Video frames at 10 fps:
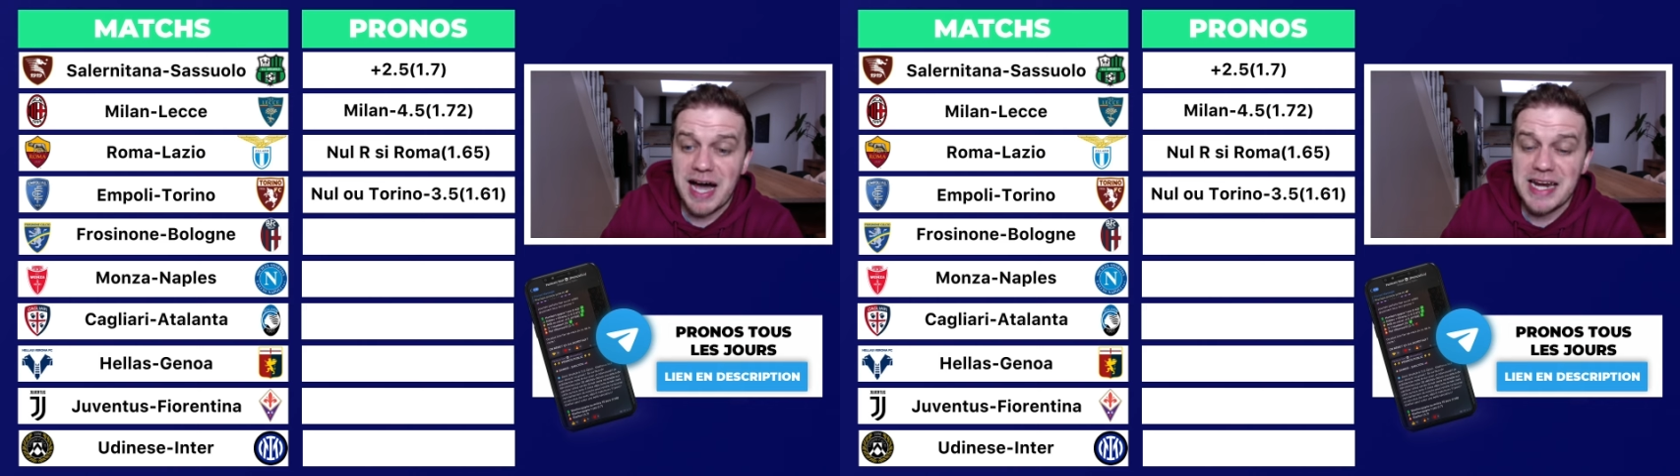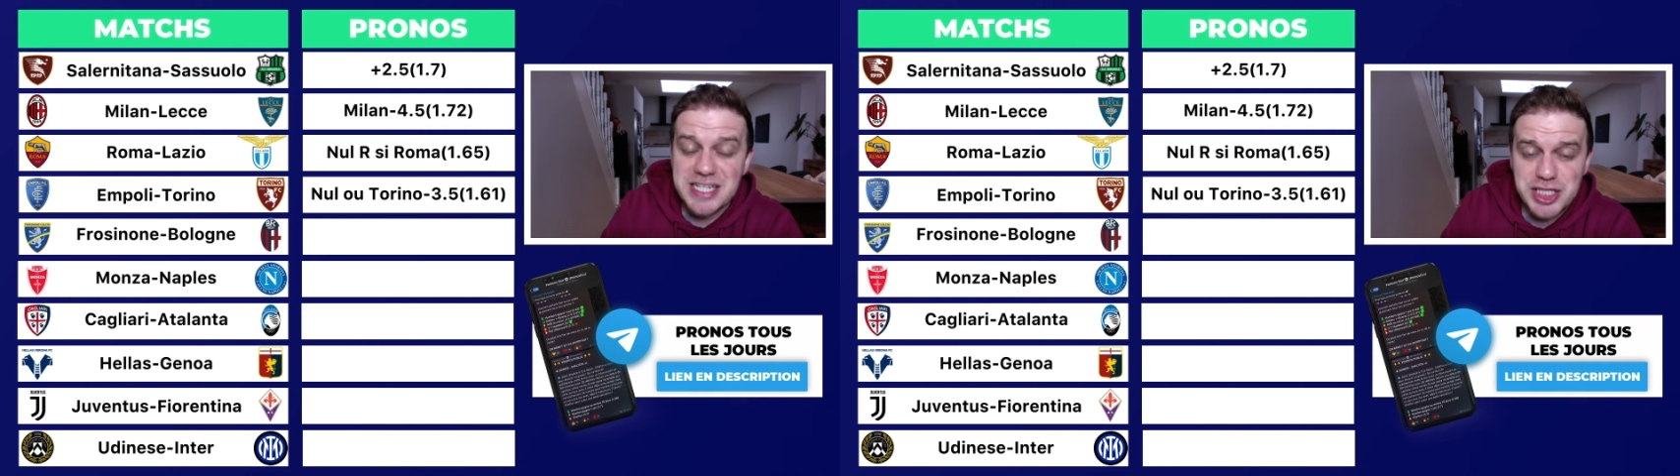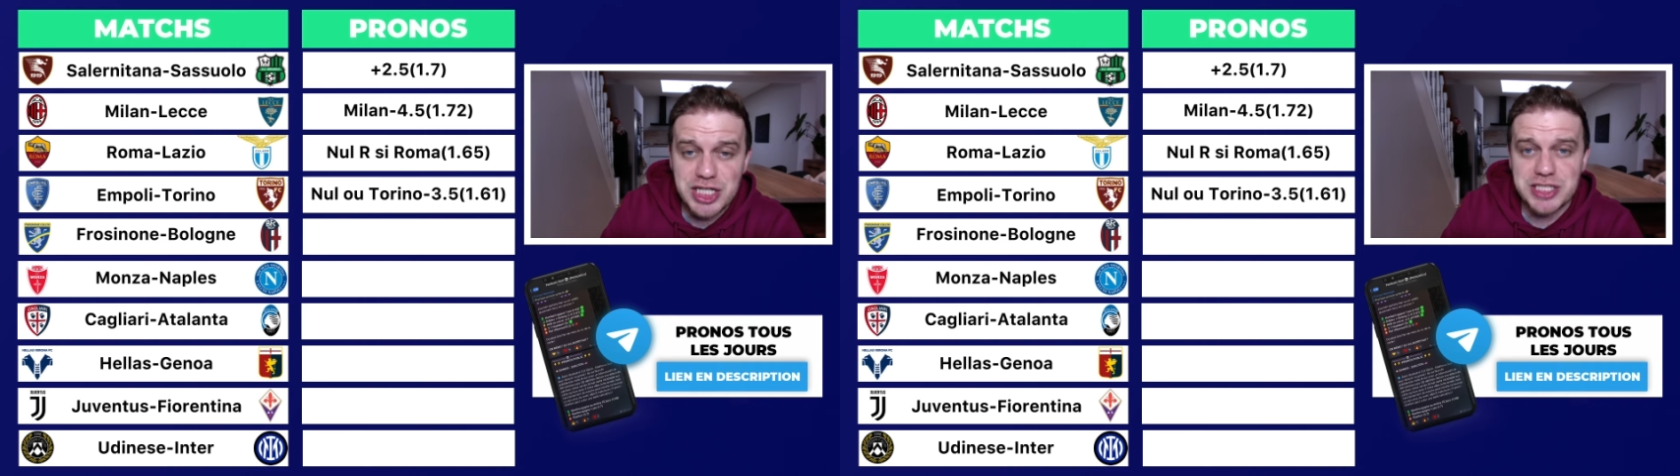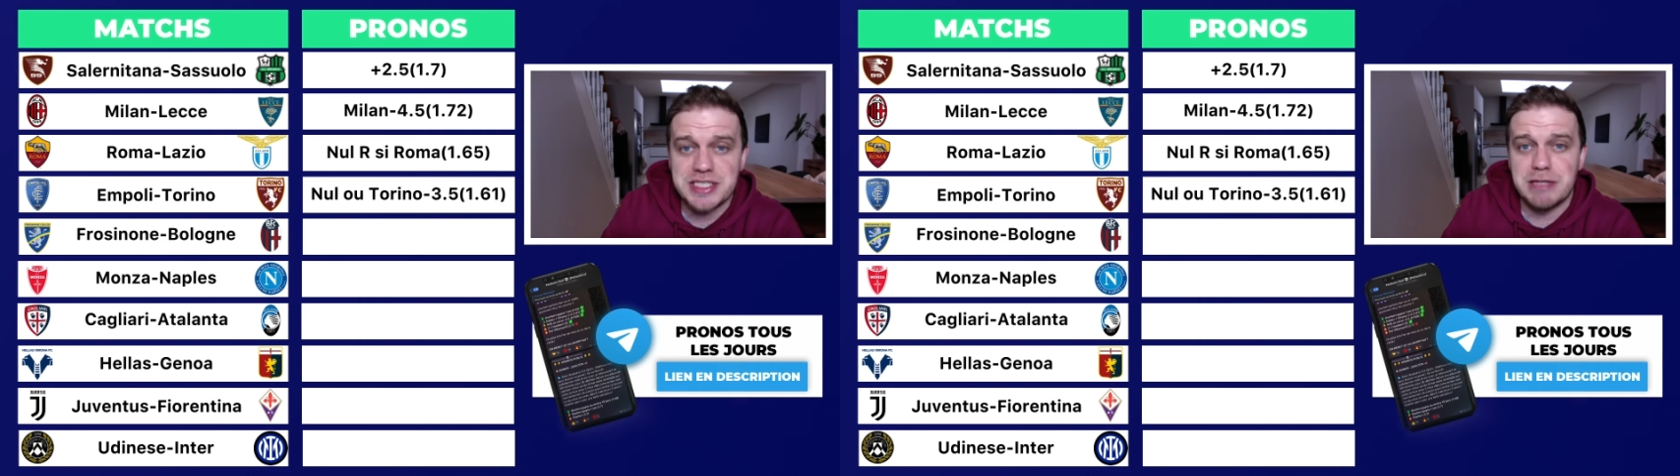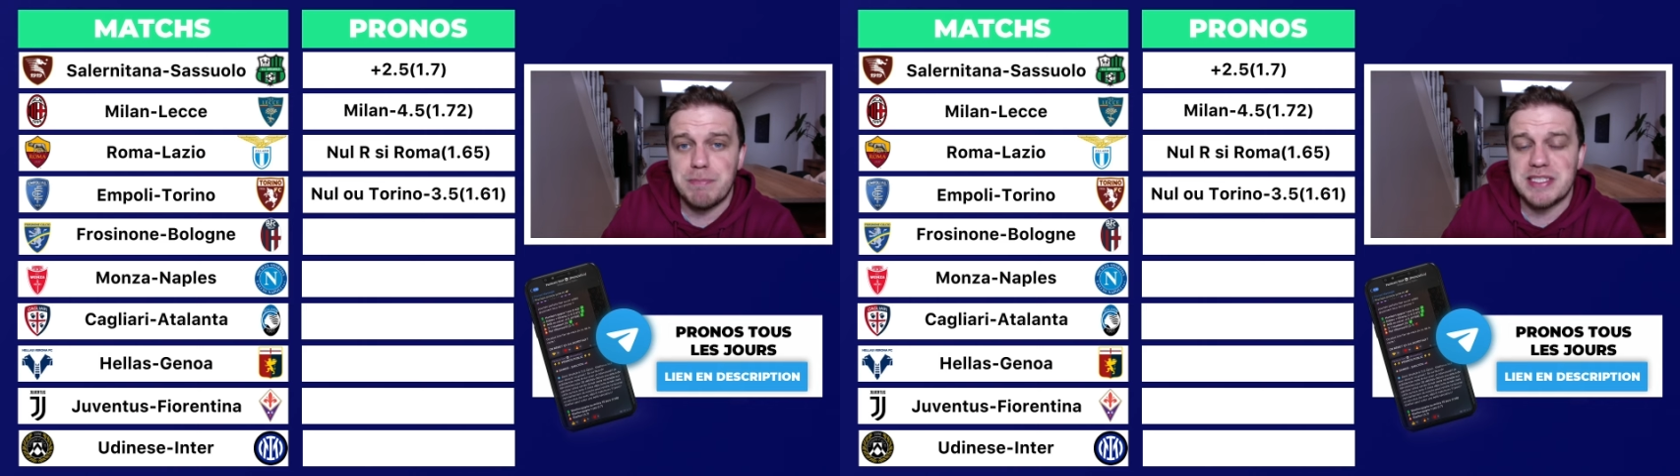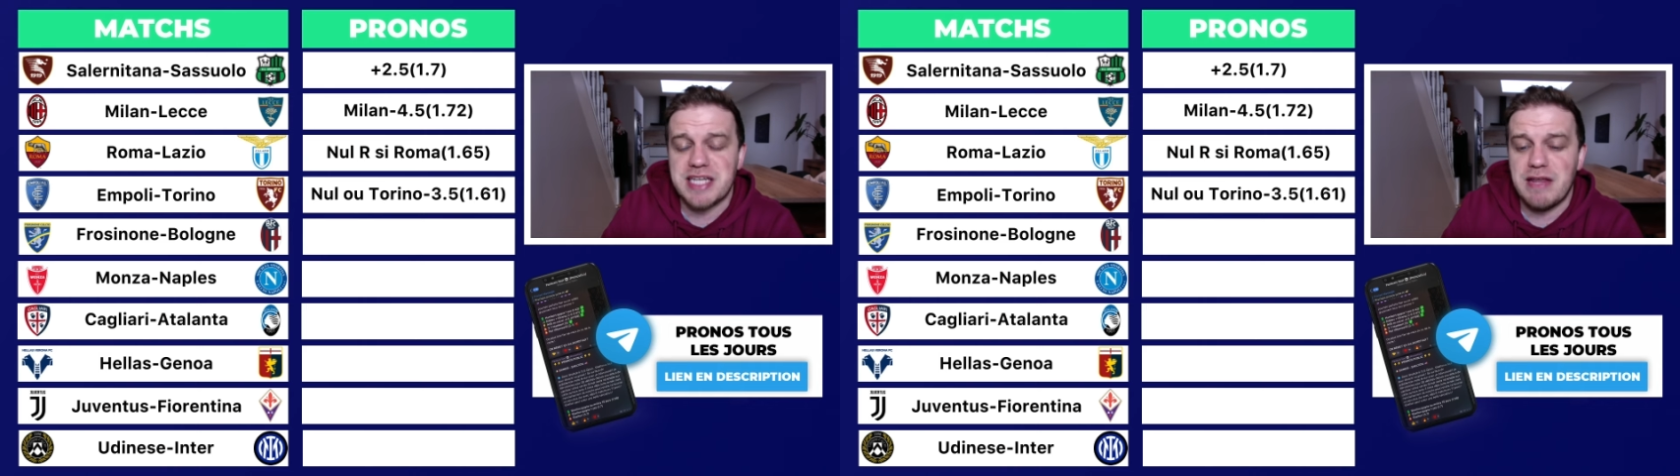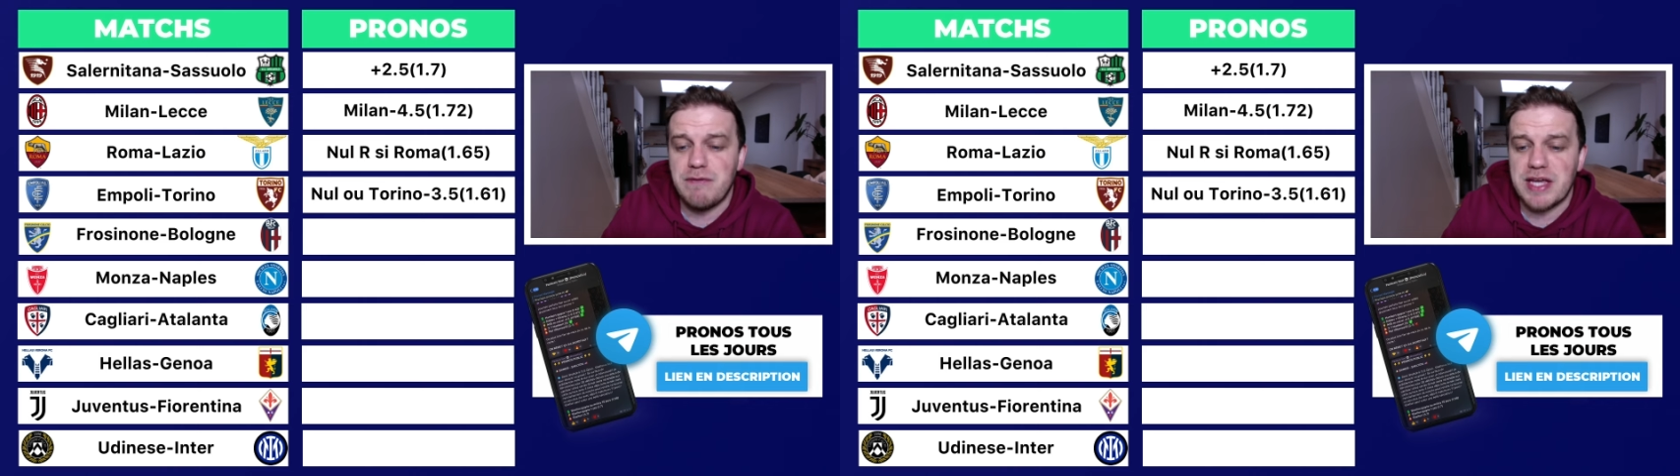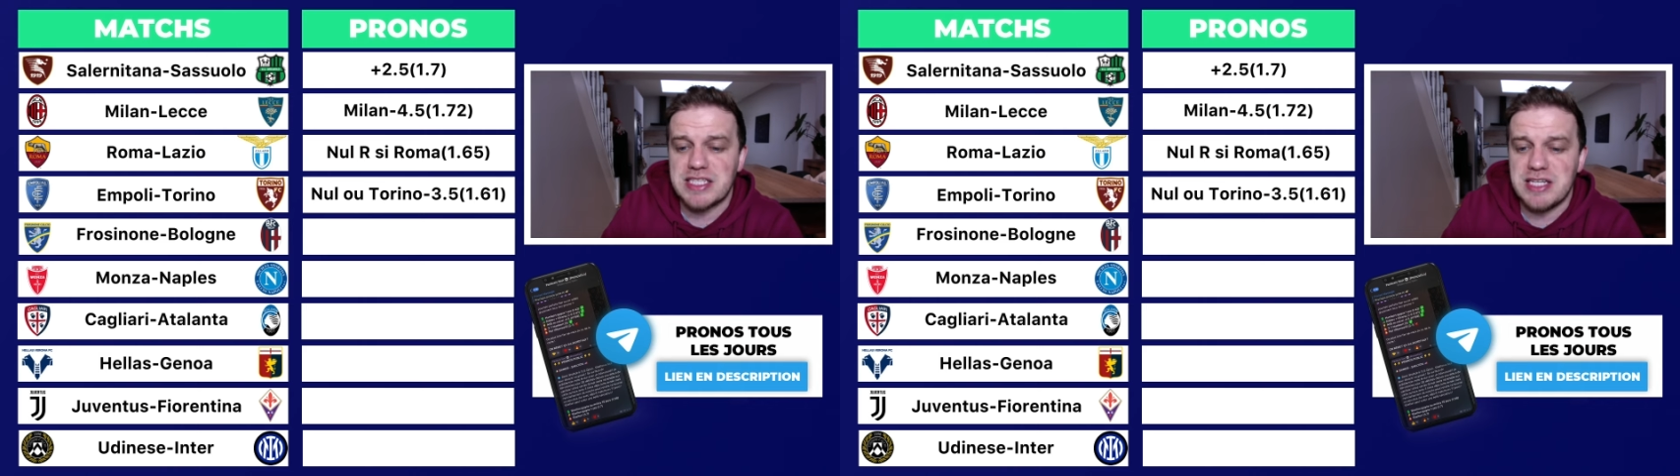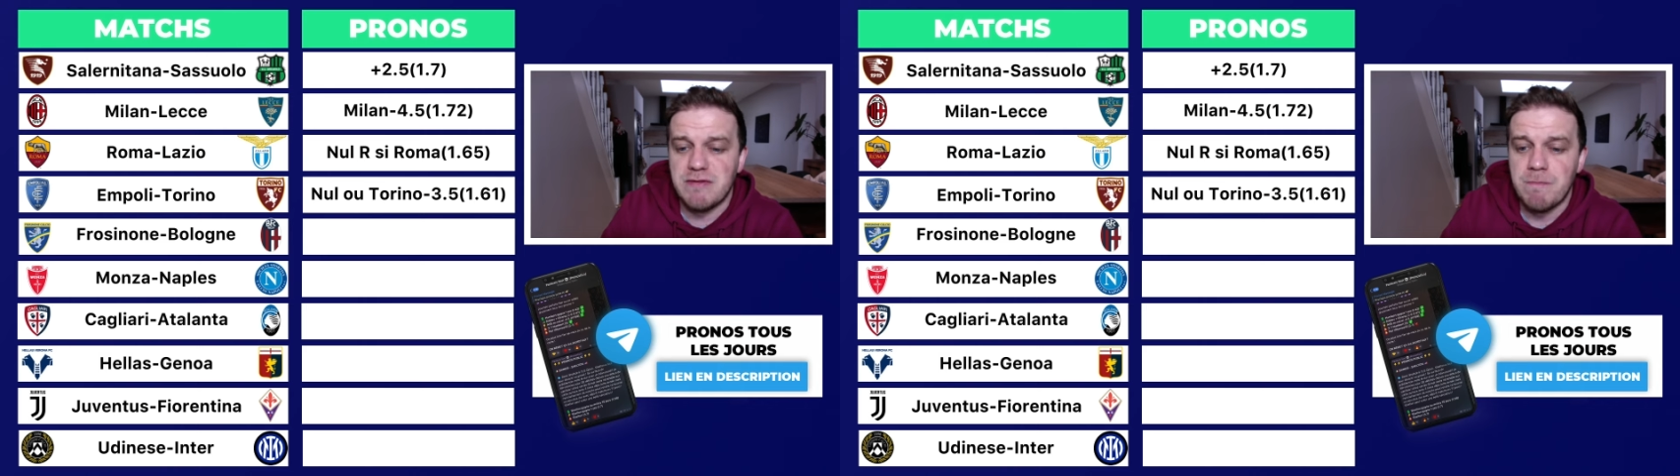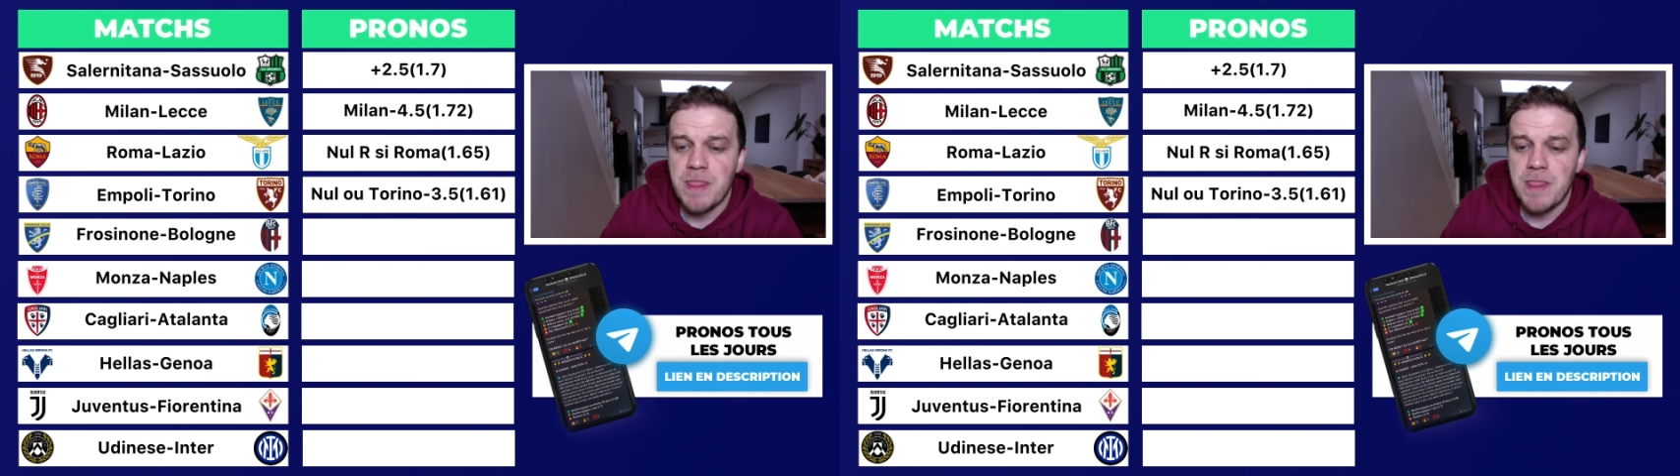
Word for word: aller chercher cette place qualificative